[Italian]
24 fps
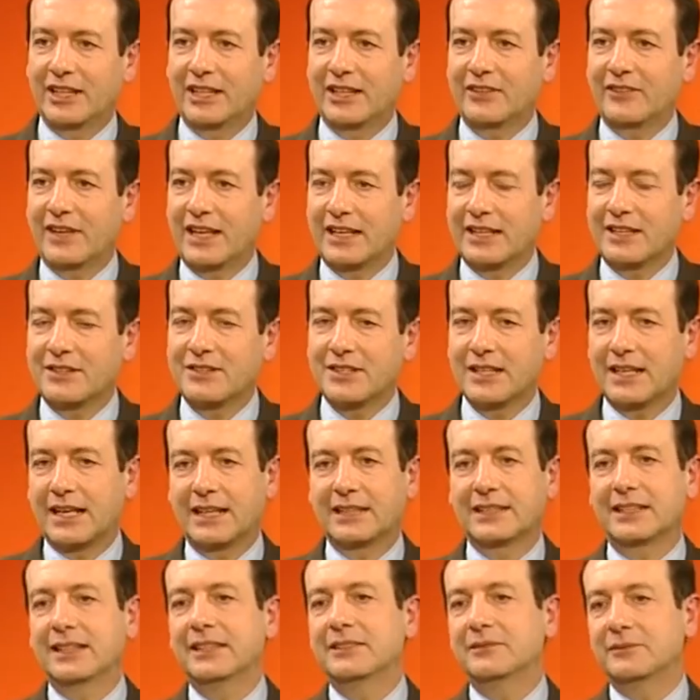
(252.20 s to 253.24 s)
eh nelle varie
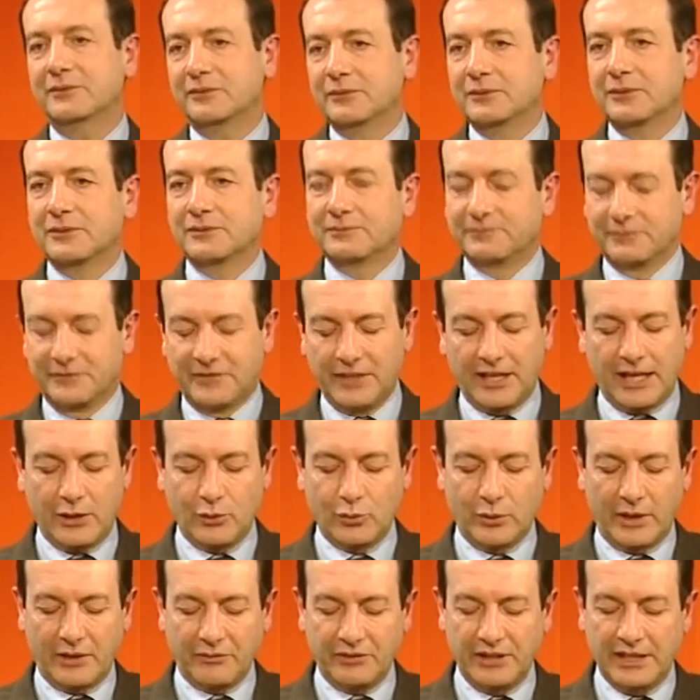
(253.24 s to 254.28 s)
serate
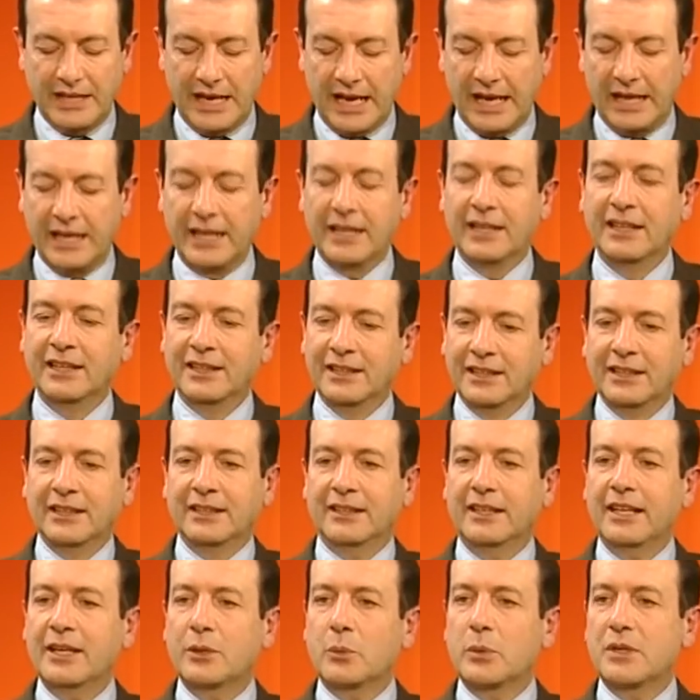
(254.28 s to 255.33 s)
faranno una finale
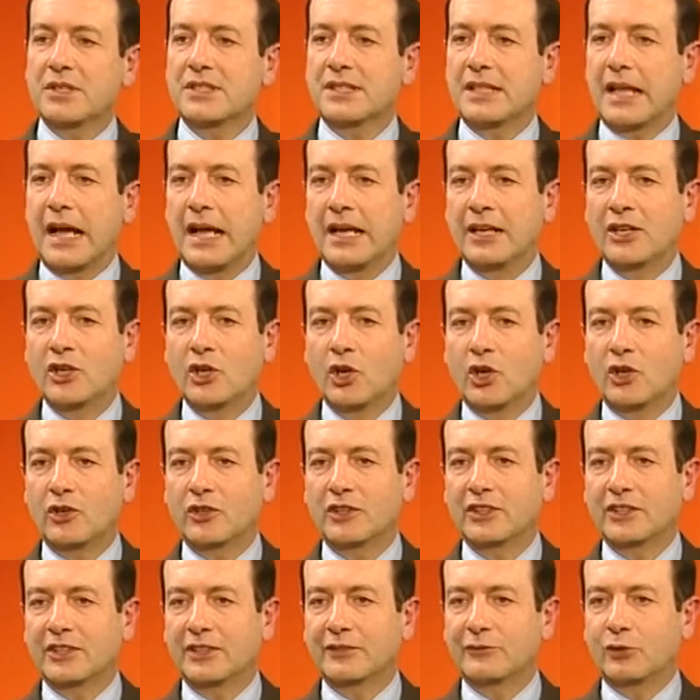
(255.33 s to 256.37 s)
e
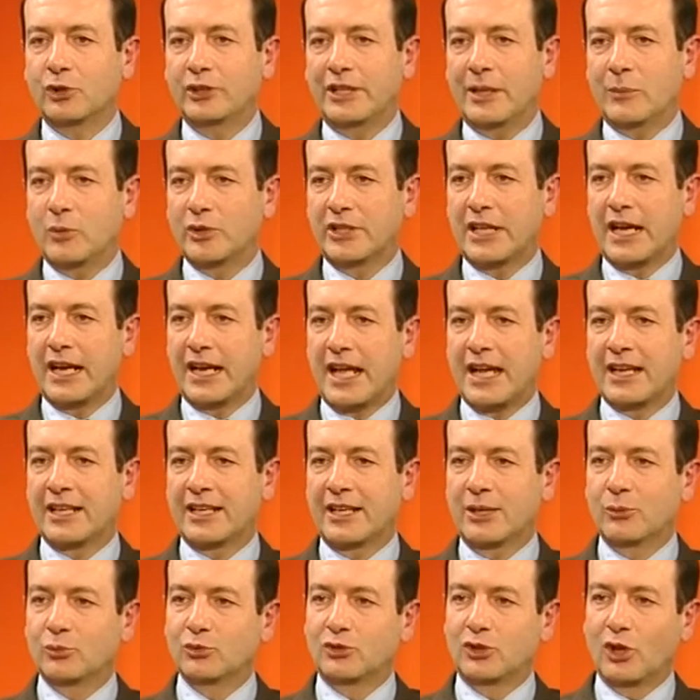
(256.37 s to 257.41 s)
quest'anno eh, vogliamo dare
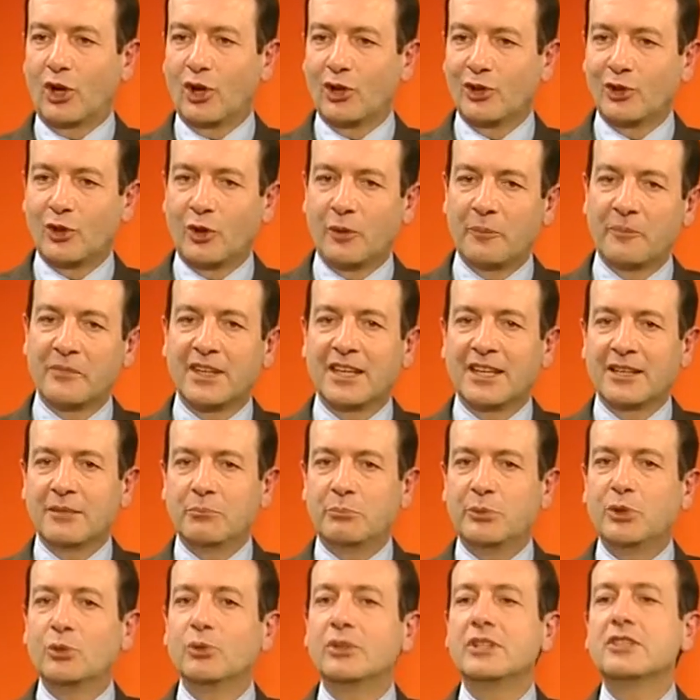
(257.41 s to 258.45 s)
anche un tono
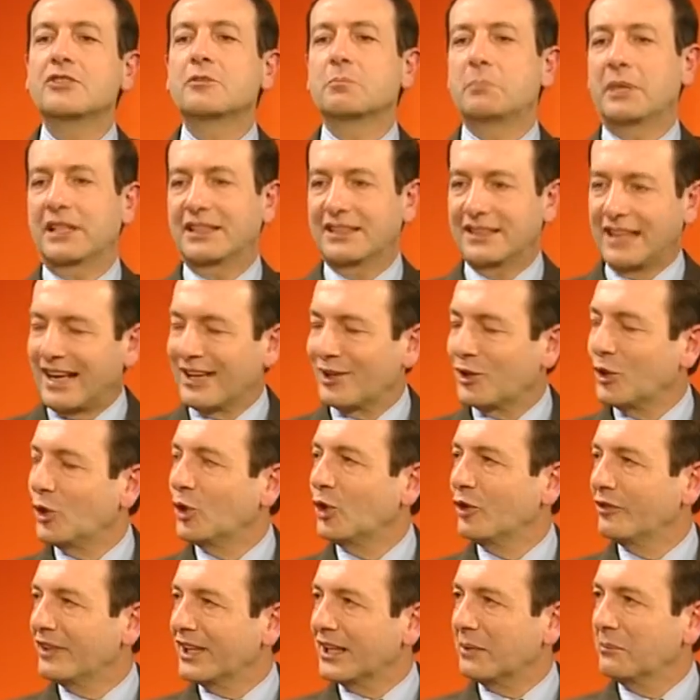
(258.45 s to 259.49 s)
più di
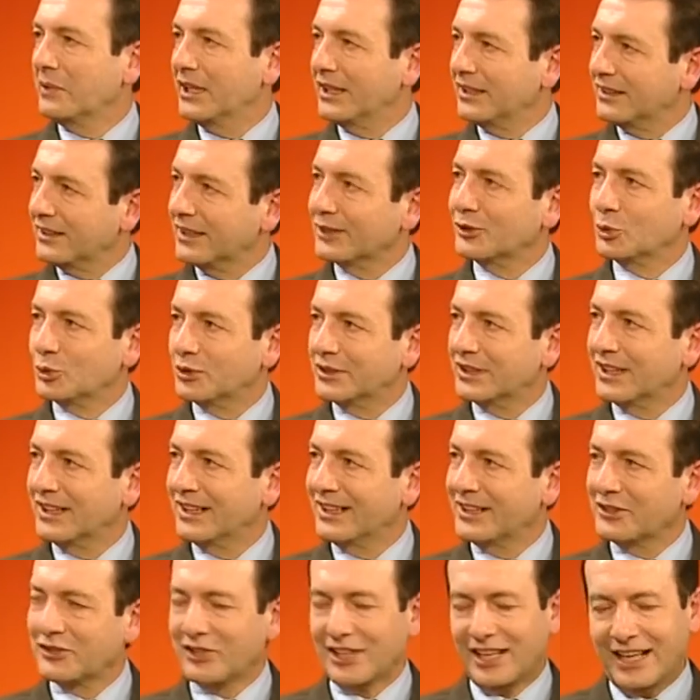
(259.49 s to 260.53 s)
spettacolo veramente a
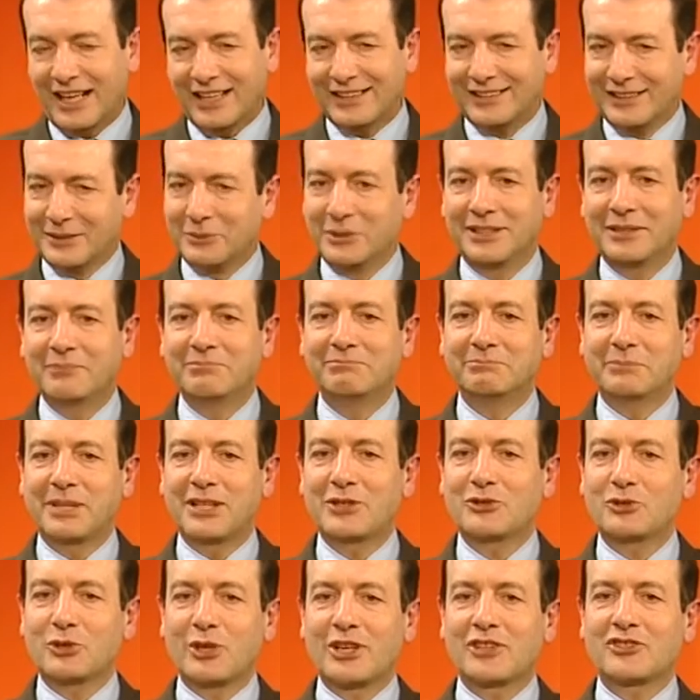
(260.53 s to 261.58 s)
tutte le serate. Quindi
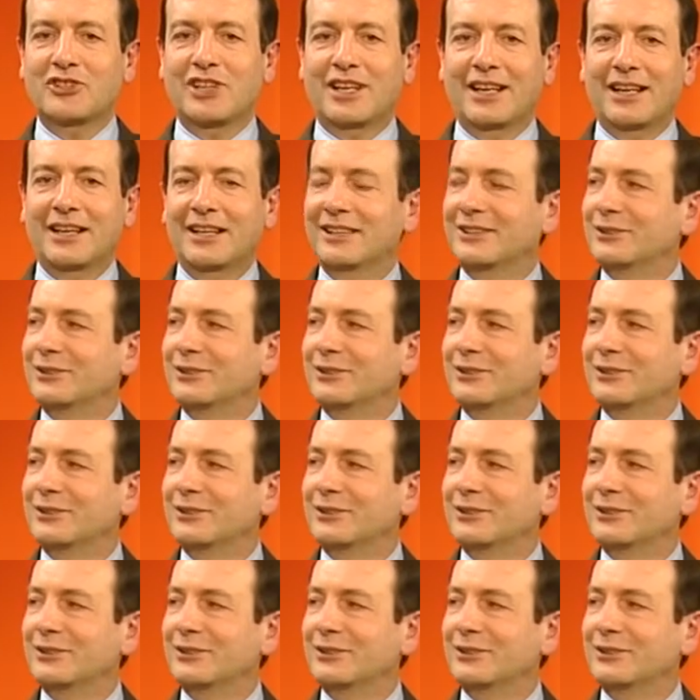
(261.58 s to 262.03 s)
penso ecco, che adesso sarà...